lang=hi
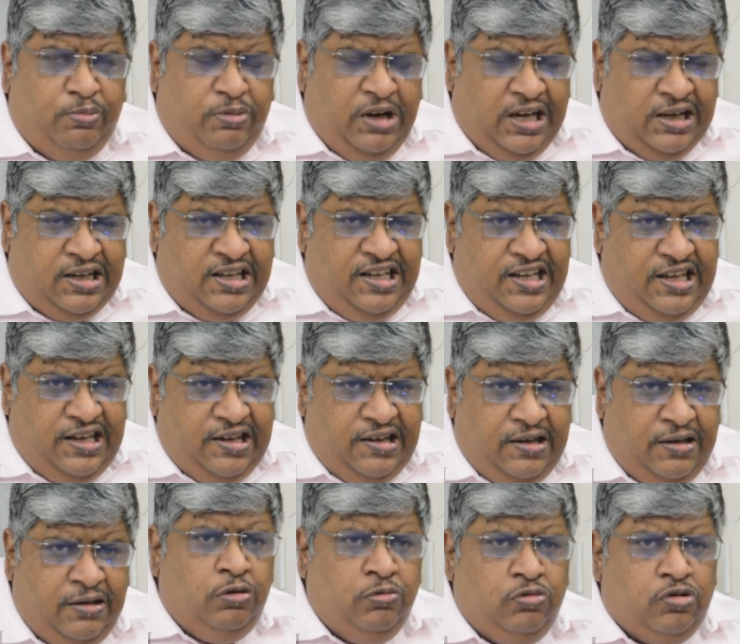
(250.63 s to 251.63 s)
बाकी
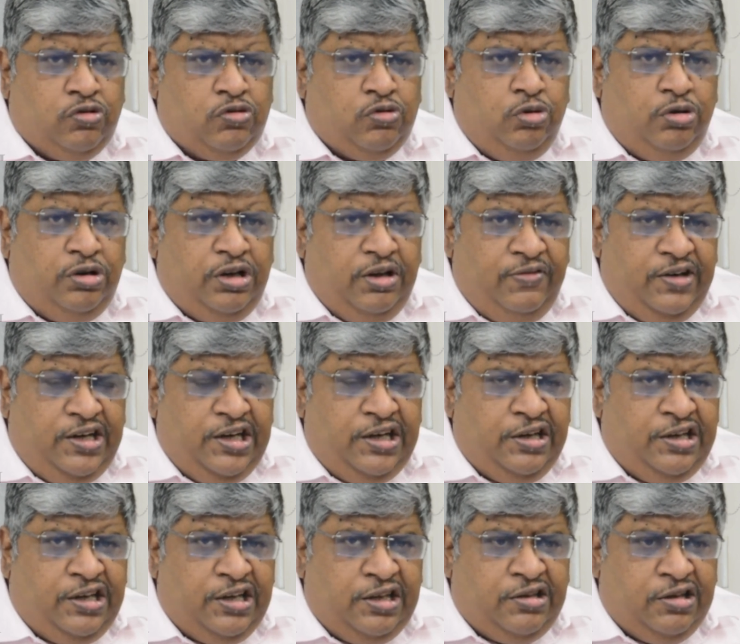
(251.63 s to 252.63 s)
है उसको डिविडेंड
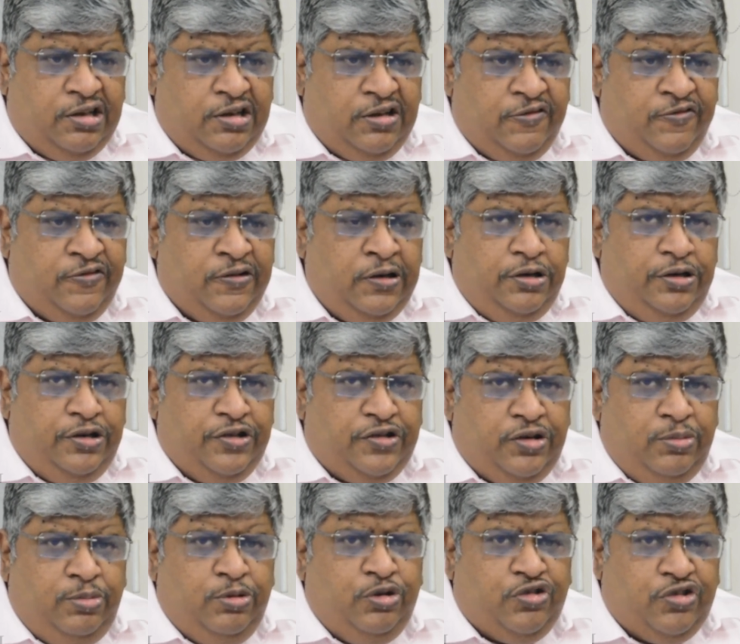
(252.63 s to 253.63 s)
के तरफ
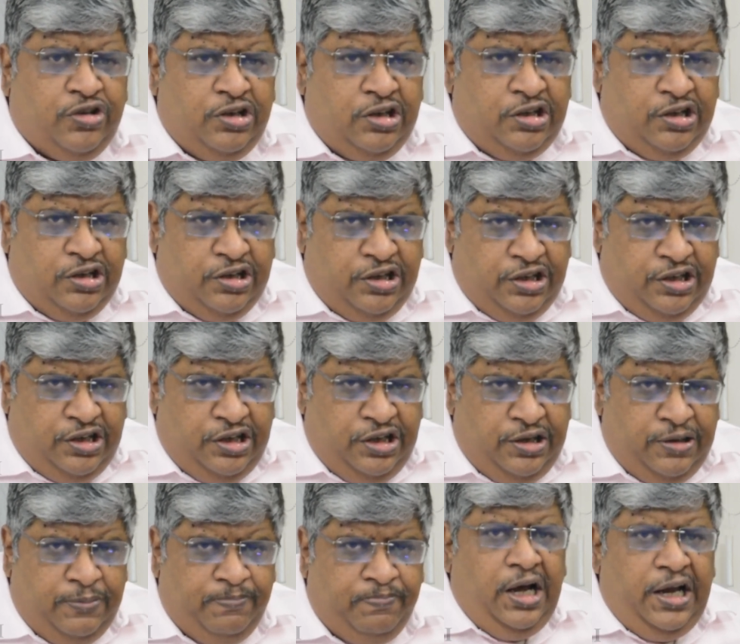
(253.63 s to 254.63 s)
डिस्ट्रीब्यूशन
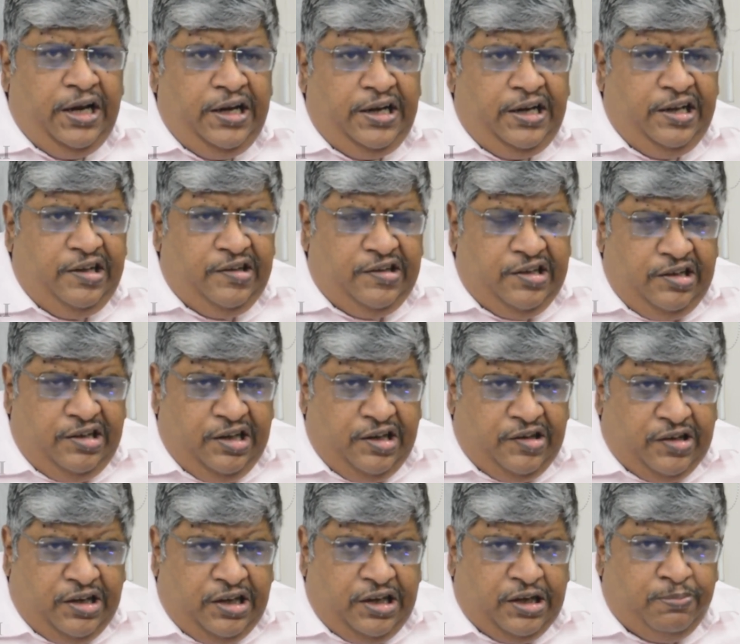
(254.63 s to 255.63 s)
करेगी आईटीसी
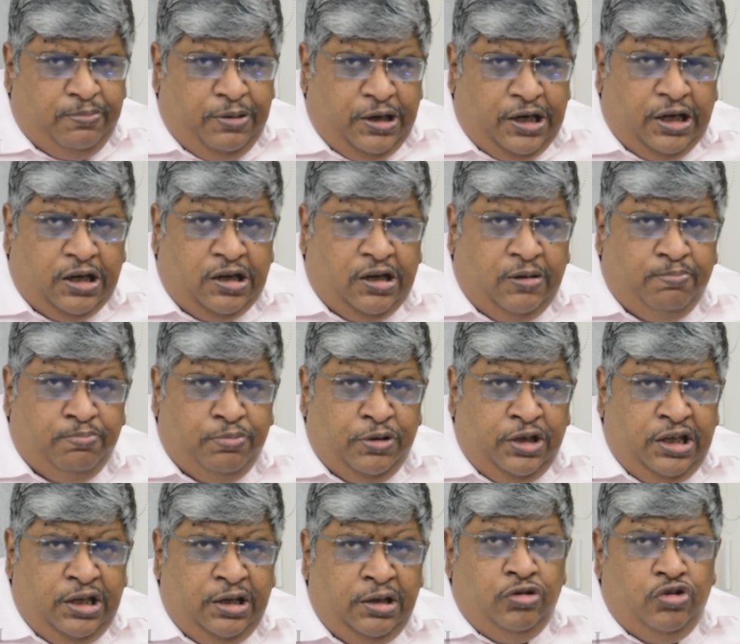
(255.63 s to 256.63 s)
जैसा एक बड़ा
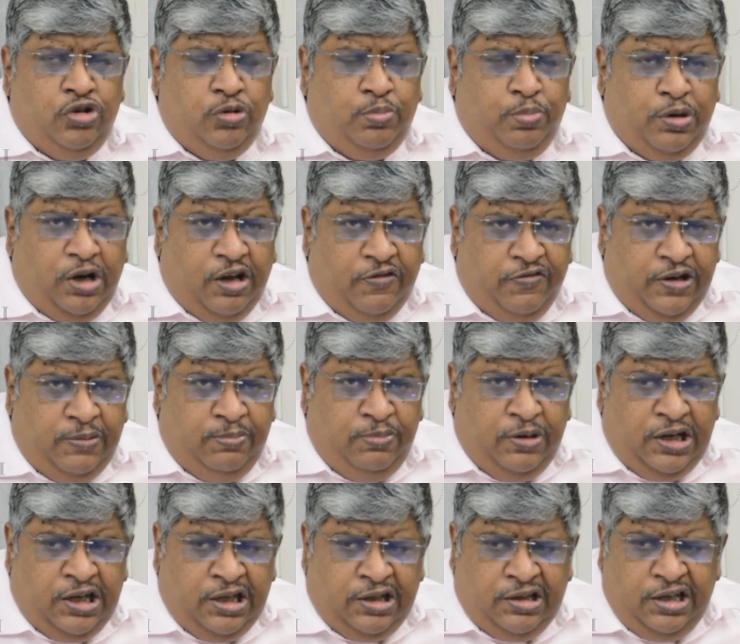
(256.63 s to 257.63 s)
कंपनी जो प्रॉफिट
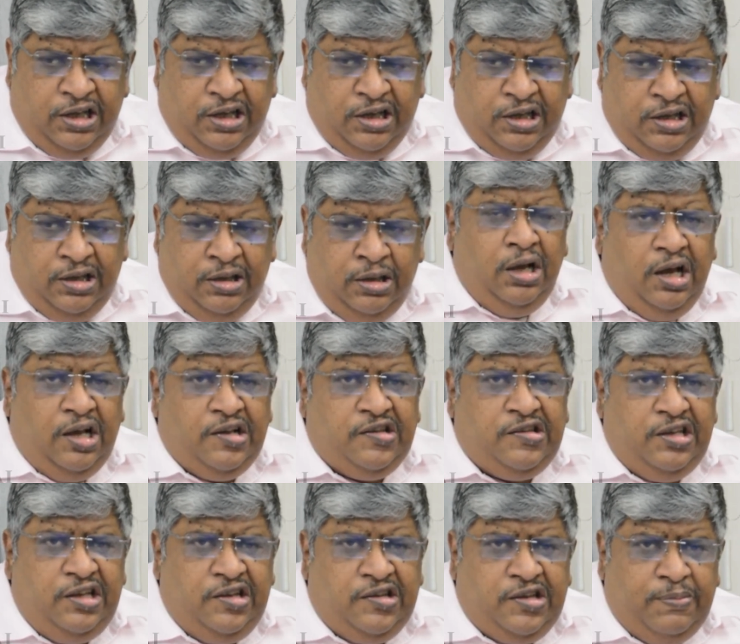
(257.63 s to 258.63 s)
बनाती है
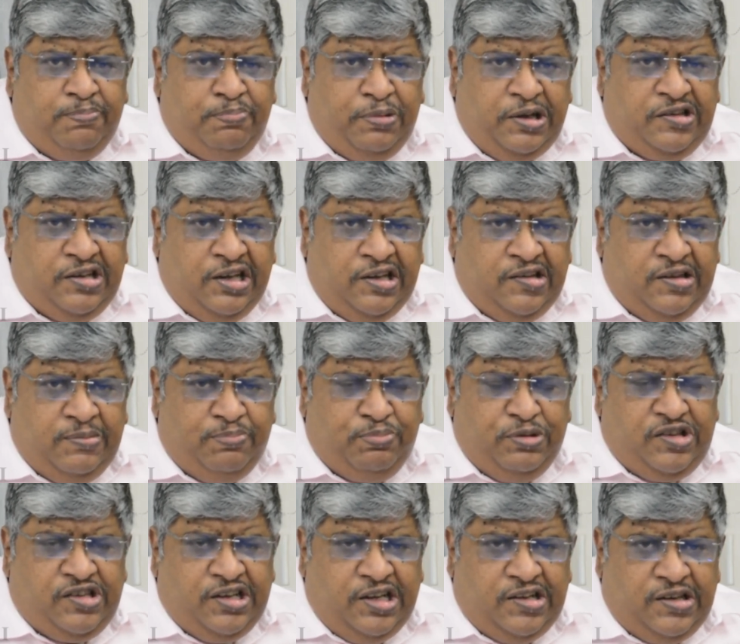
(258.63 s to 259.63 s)
80 से पचासी
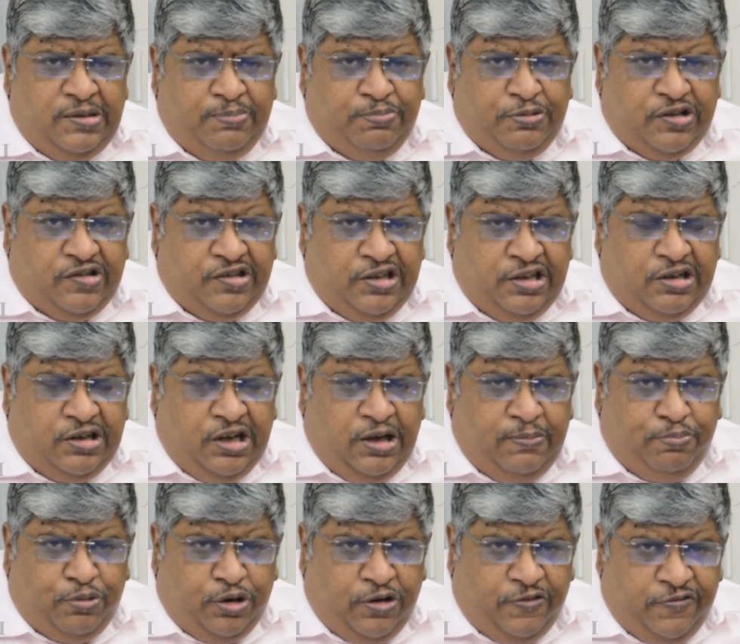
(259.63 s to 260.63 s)
पिचासी परसेंट का
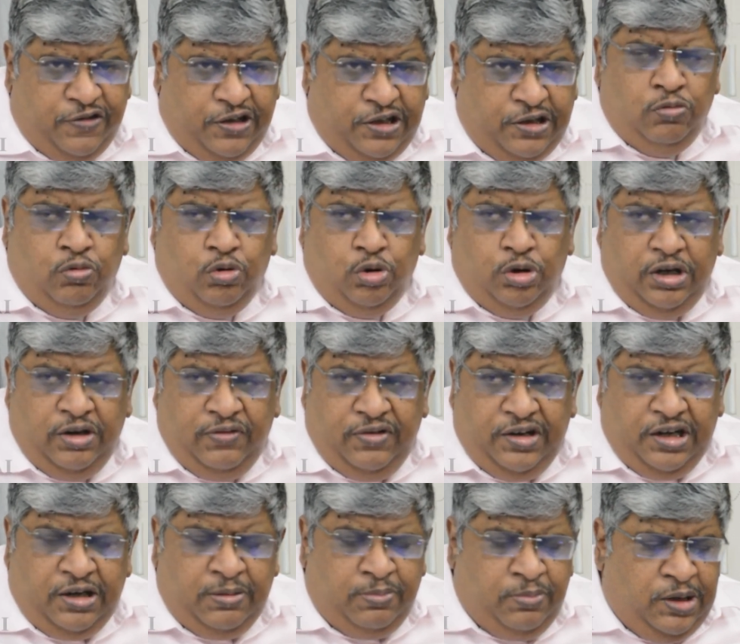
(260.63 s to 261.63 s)
प्रॉफिट वो
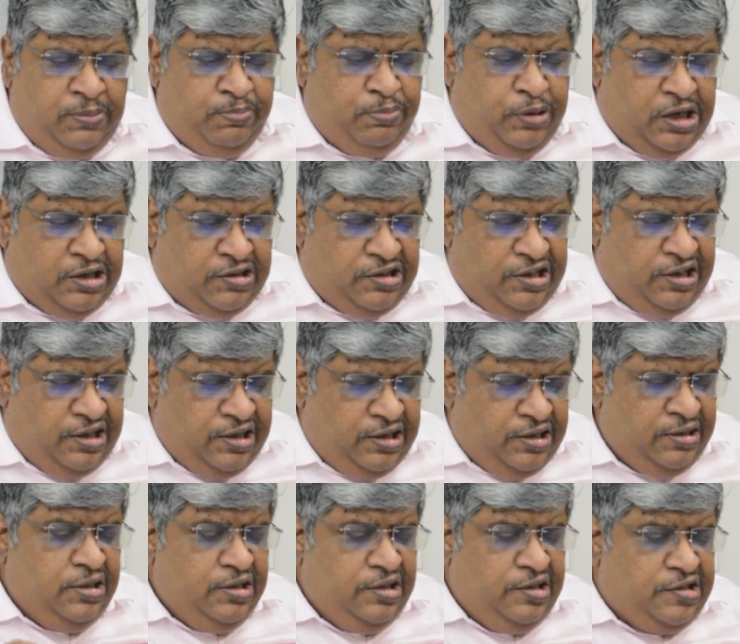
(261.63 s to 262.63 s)
डिविडेंड में बांटती
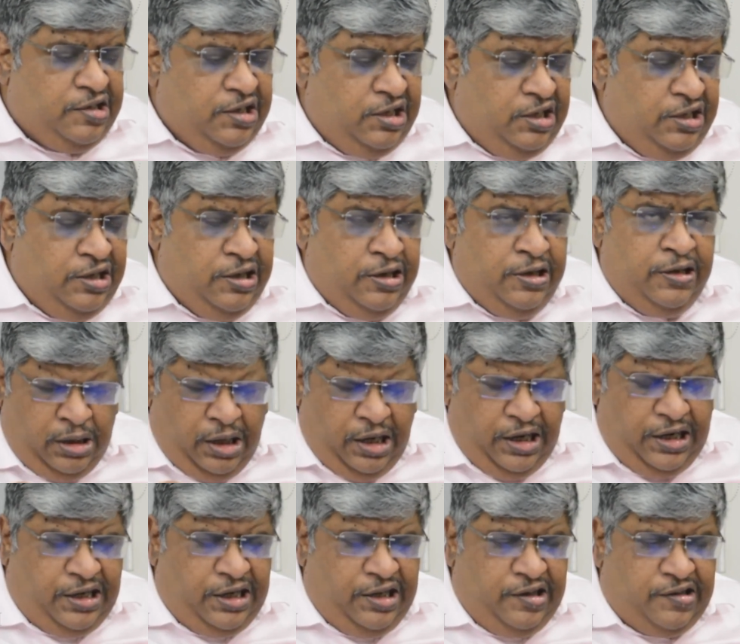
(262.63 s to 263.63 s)
है इसीलिए
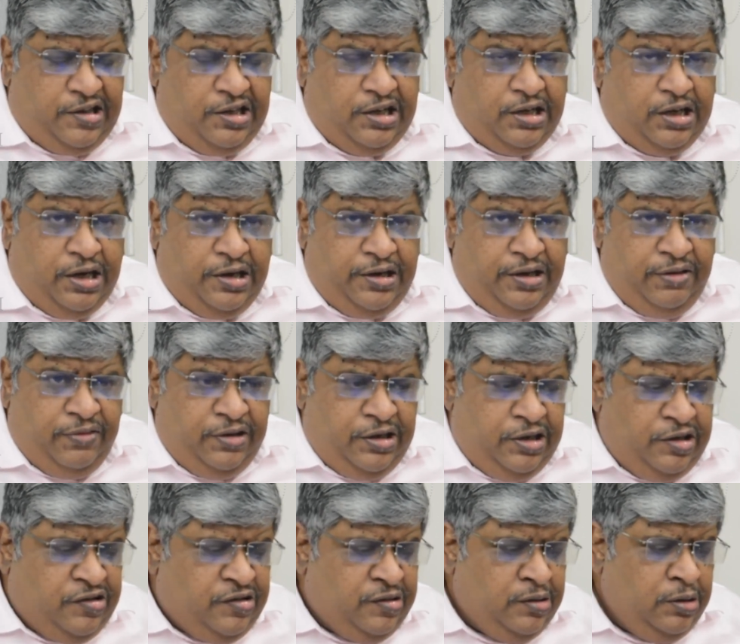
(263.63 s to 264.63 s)
आईटीसी का
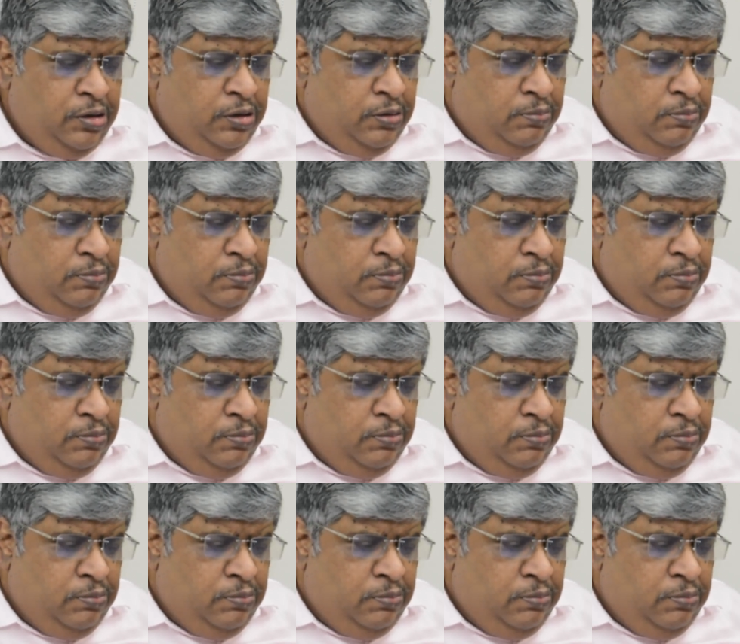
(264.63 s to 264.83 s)
डिविडेंड्स